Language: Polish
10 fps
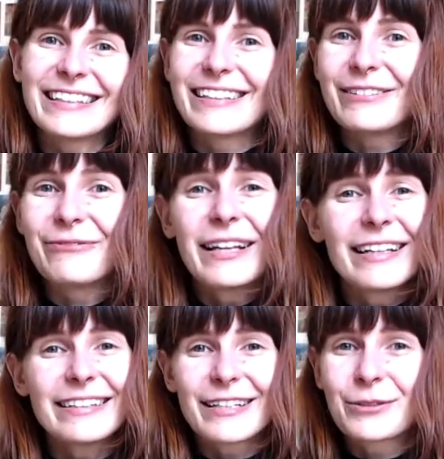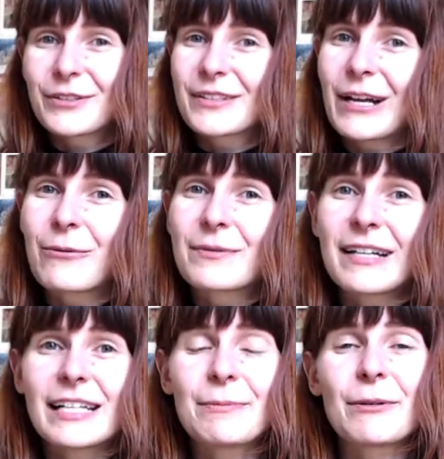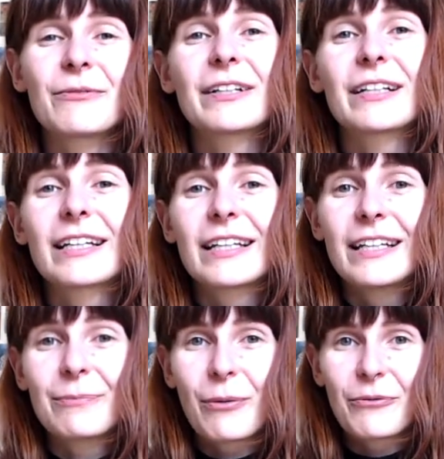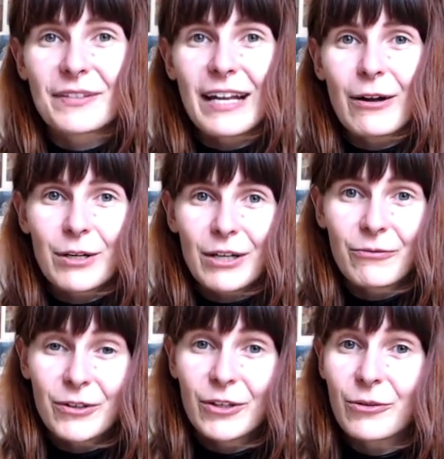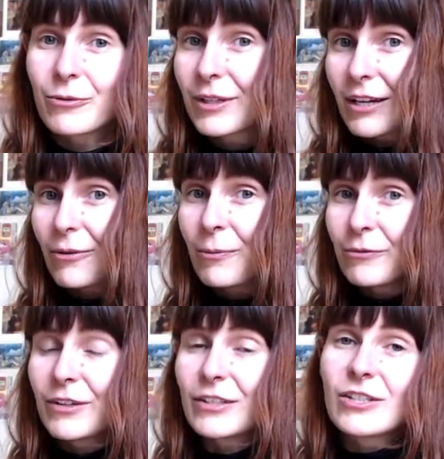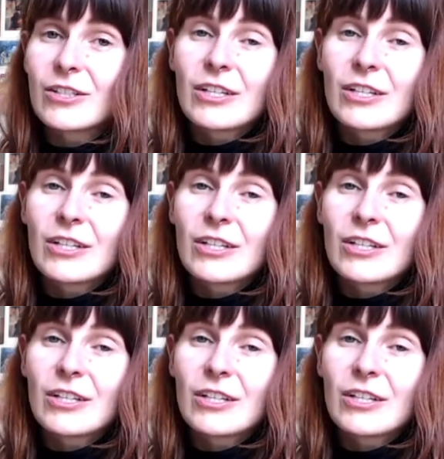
i, wiele tekstów zostało zainspirowanych i powstałych w wyniku jego powieści i